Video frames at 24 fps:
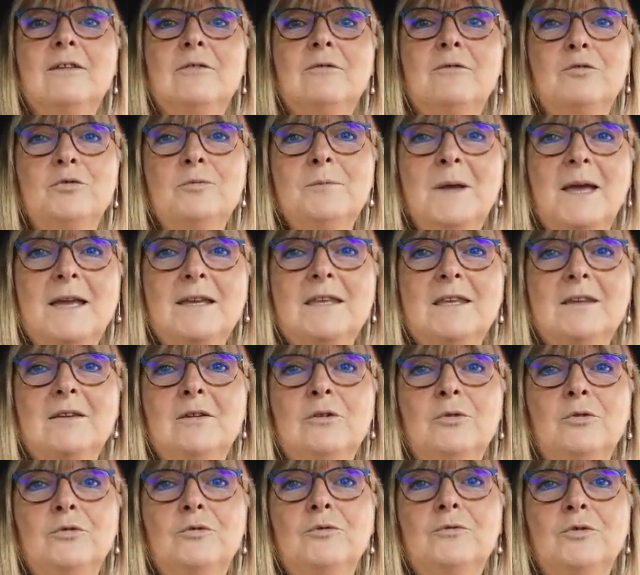Vous
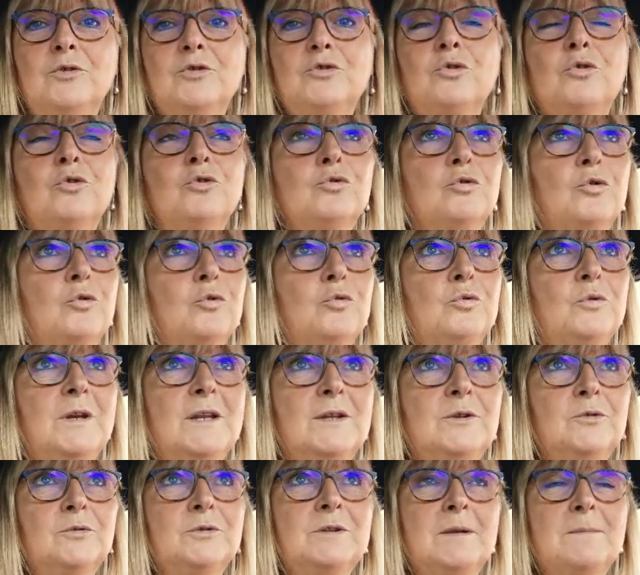marquez le, votre nom ou
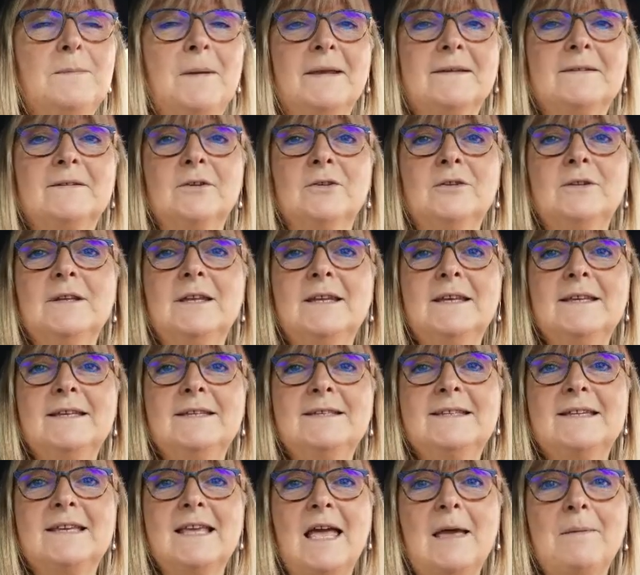les noms des personnes
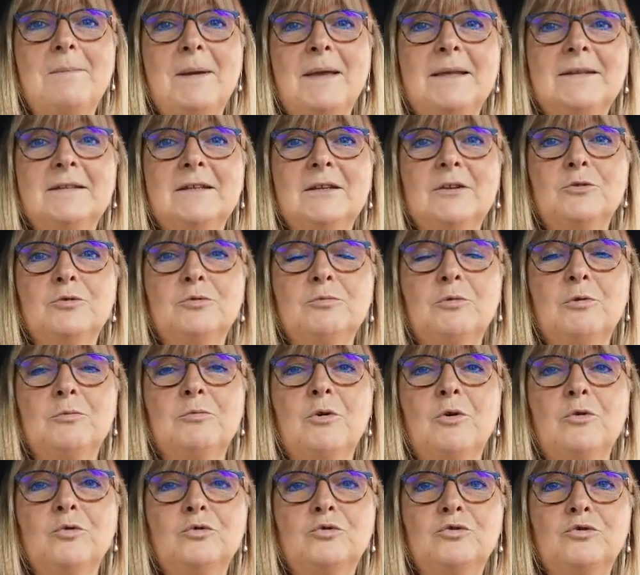et c'est à partir du
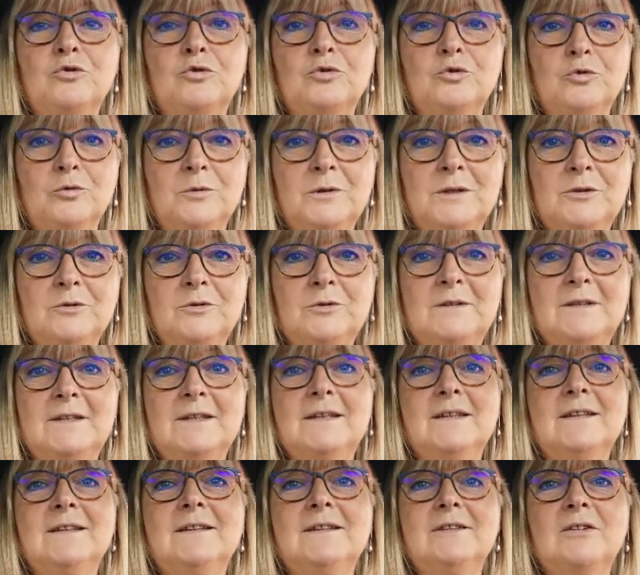moment où ce nom est
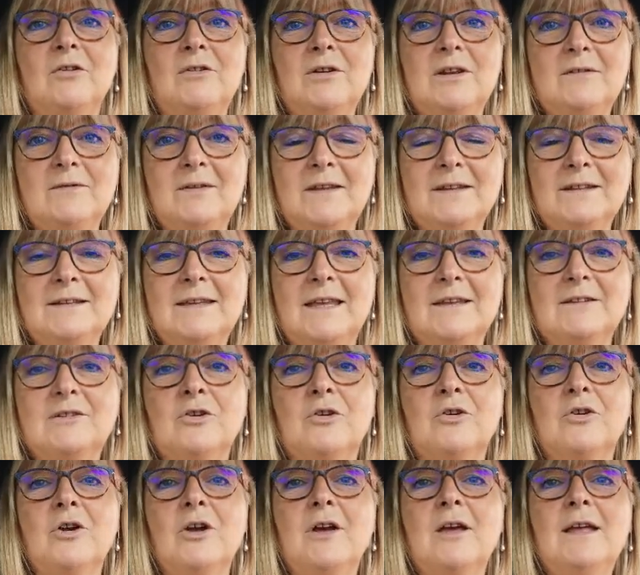noté, dans les
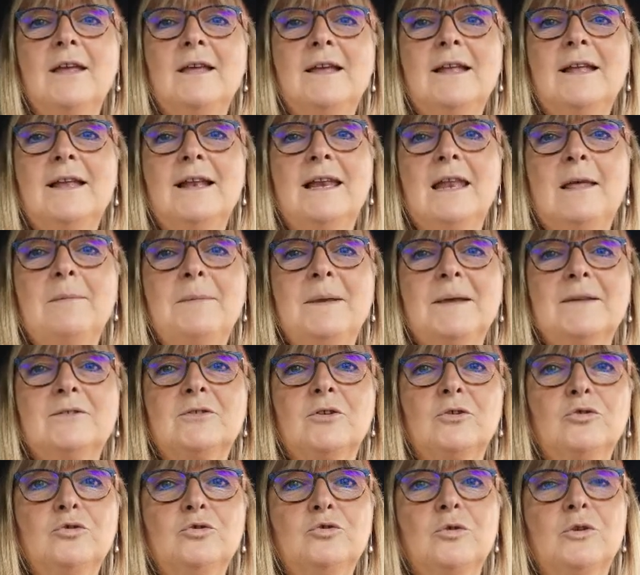24 heures, la
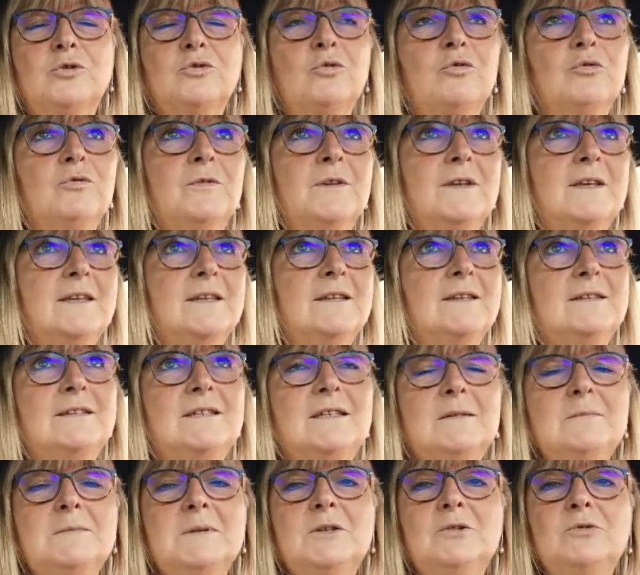personne doit trouver
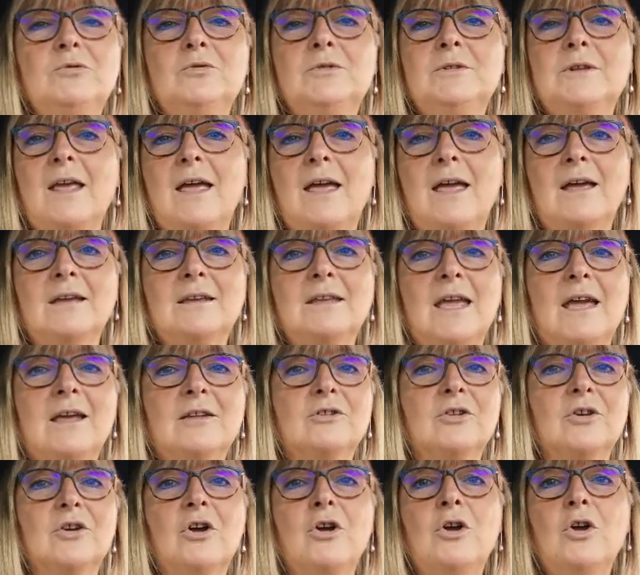10 minutes, un
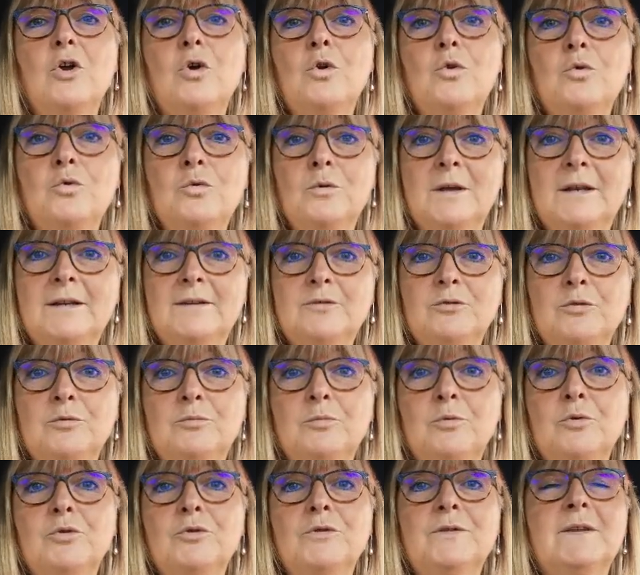quart d'heure où elle se
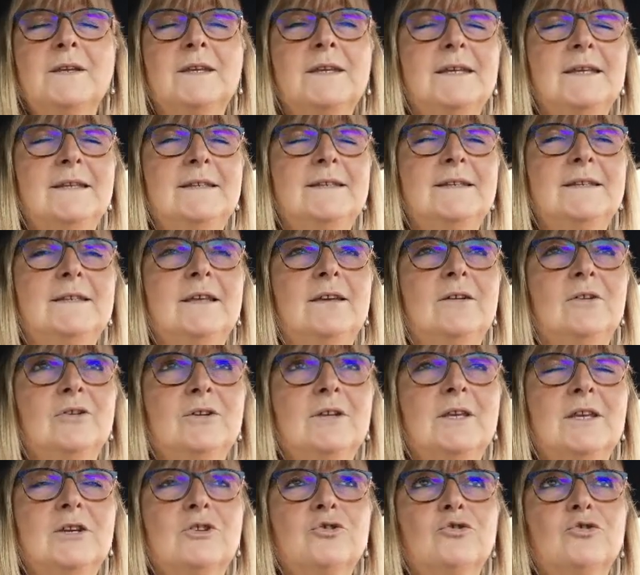pose et dit
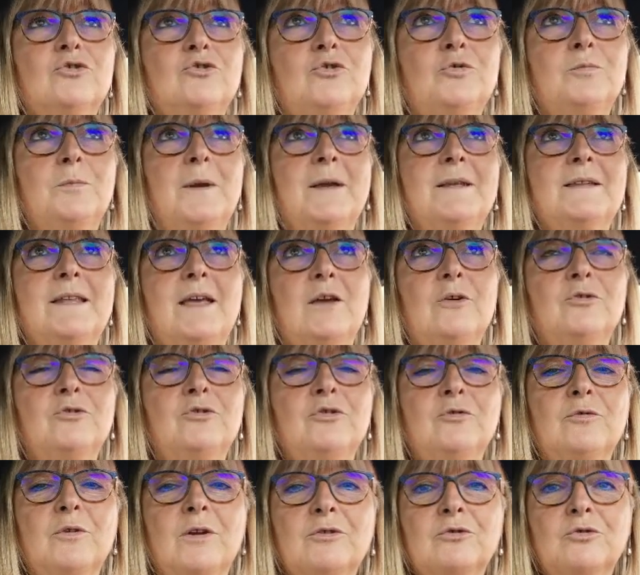OK, je suis prête à
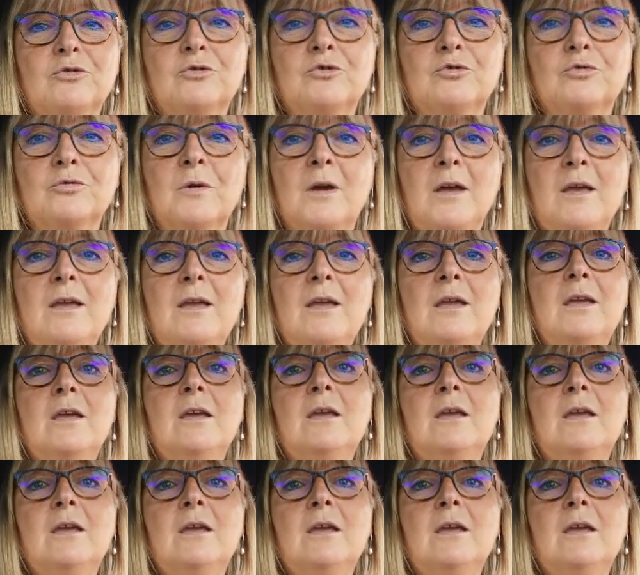recevoir ce soin.